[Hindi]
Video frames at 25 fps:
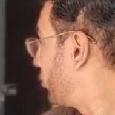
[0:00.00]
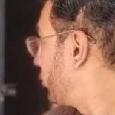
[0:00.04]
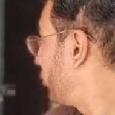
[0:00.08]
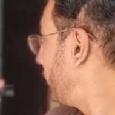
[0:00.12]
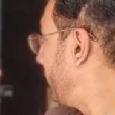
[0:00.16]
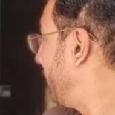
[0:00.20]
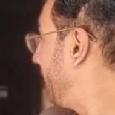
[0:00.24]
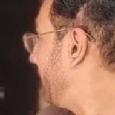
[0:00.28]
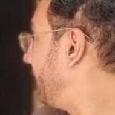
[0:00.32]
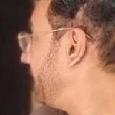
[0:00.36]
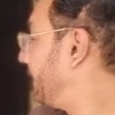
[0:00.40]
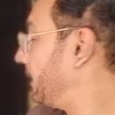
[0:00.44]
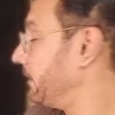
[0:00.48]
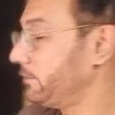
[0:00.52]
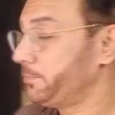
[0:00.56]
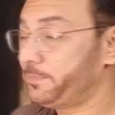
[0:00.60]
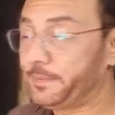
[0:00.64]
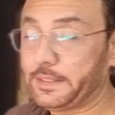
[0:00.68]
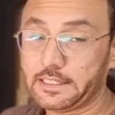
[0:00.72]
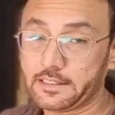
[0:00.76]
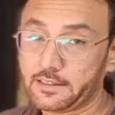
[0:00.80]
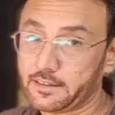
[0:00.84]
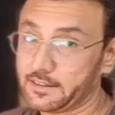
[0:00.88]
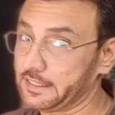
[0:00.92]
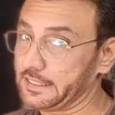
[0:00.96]
तो ये
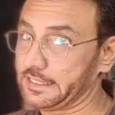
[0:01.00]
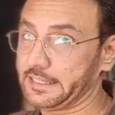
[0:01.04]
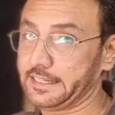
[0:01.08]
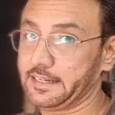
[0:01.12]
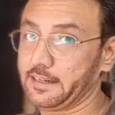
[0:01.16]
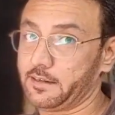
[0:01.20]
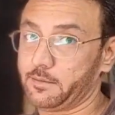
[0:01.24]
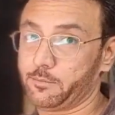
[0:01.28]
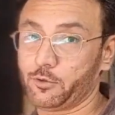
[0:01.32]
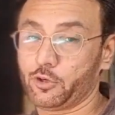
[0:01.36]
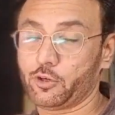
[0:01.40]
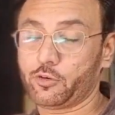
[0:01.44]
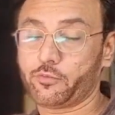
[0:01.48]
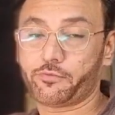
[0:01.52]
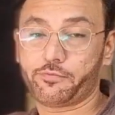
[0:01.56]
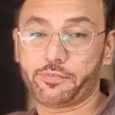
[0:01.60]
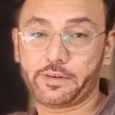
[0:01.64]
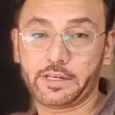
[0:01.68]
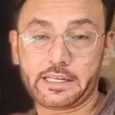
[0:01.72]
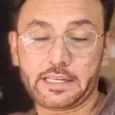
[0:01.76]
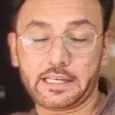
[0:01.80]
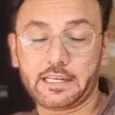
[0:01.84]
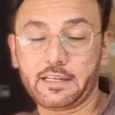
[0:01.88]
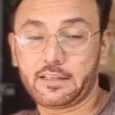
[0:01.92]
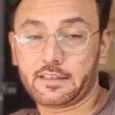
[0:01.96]
स्पीकर देखिए हम लोग
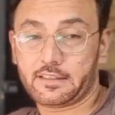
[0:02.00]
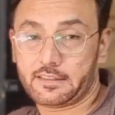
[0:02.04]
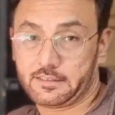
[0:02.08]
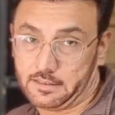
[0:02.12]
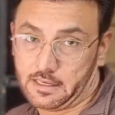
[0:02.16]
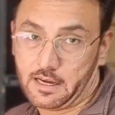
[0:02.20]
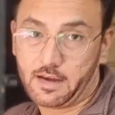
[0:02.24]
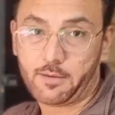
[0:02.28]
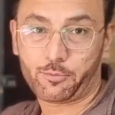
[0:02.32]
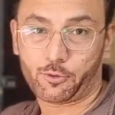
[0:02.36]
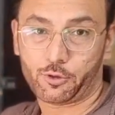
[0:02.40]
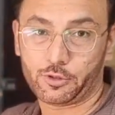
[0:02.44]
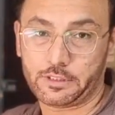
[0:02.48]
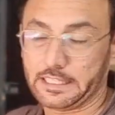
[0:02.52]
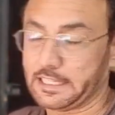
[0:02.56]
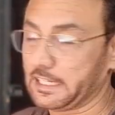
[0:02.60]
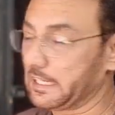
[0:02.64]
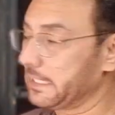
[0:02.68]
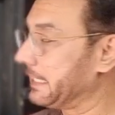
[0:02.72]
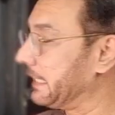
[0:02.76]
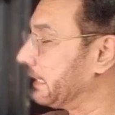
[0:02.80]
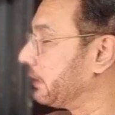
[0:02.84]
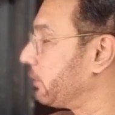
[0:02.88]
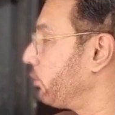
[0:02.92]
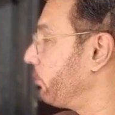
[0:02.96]
फिटिंग आपको
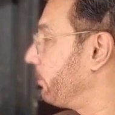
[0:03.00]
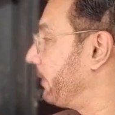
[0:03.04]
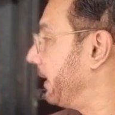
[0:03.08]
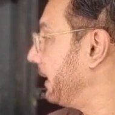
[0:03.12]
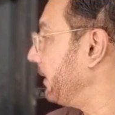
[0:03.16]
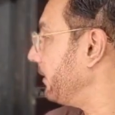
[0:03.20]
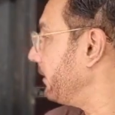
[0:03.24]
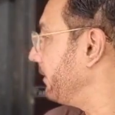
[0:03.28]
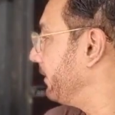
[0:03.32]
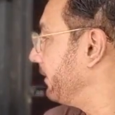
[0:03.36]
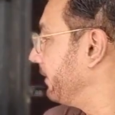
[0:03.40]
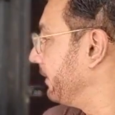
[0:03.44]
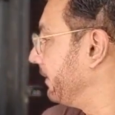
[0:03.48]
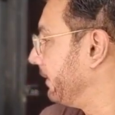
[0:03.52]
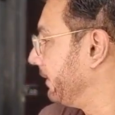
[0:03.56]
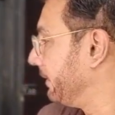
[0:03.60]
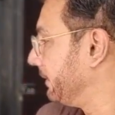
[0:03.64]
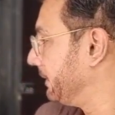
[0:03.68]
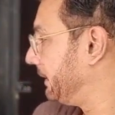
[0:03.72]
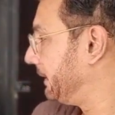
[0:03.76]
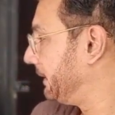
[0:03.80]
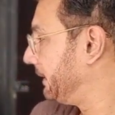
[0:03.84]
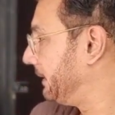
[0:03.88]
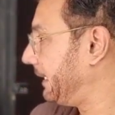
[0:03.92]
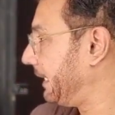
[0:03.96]
दिखा देता हूं मैं
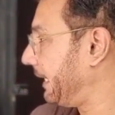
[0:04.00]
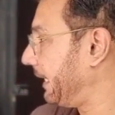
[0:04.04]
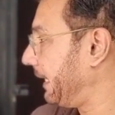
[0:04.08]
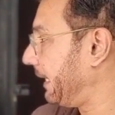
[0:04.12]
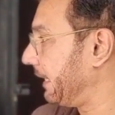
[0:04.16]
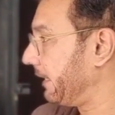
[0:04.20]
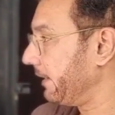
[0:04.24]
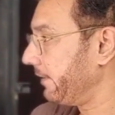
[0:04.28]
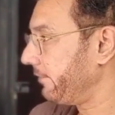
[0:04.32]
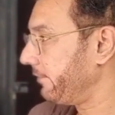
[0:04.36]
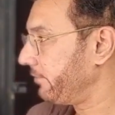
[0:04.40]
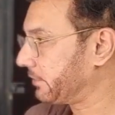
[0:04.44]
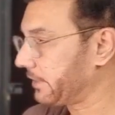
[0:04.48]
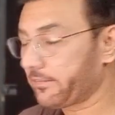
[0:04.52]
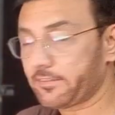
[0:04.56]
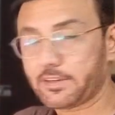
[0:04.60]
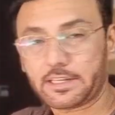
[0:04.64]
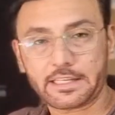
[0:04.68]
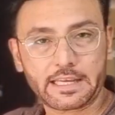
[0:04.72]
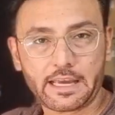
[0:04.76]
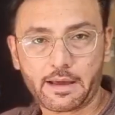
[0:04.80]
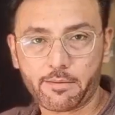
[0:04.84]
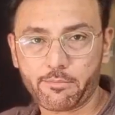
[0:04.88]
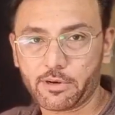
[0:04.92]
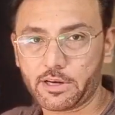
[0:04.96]
ये एल एफ
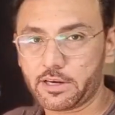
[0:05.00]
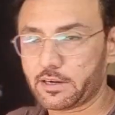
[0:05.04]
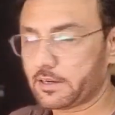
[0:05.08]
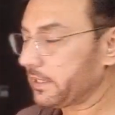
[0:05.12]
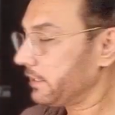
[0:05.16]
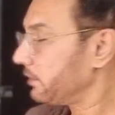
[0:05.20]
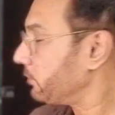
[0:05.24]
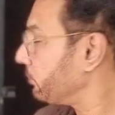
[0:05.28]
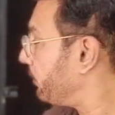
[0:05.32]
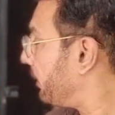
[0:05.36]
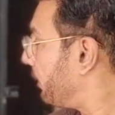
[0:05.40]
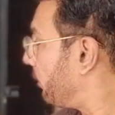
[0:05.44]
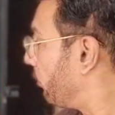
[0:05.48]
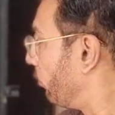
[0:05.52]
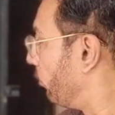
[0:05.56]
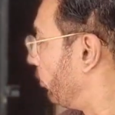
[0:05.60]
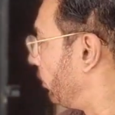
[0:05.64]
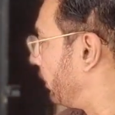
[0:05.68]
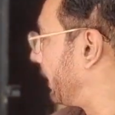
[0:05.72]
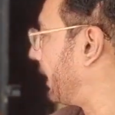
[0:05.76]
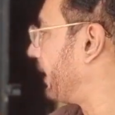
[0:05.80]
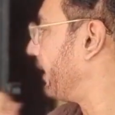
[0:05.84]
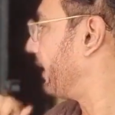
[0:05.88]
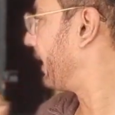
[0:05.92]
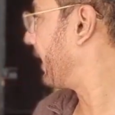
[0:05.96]
सेवन कैबिनेट है इसमें
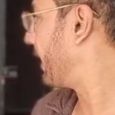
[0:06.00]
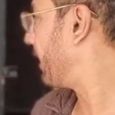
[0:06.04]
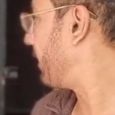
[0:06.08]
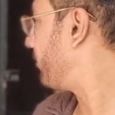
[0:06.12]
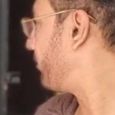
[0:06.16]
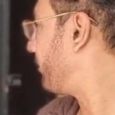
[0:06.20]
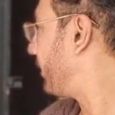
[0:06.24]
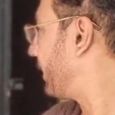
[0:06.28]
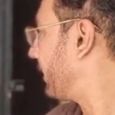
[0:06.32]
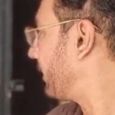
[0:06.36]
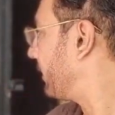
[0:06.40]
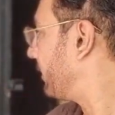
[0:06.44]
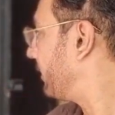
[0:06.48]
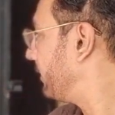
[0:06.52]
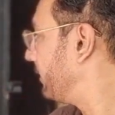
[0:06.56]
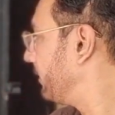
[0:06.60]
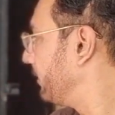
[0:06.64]
उल्टा लगाया हमने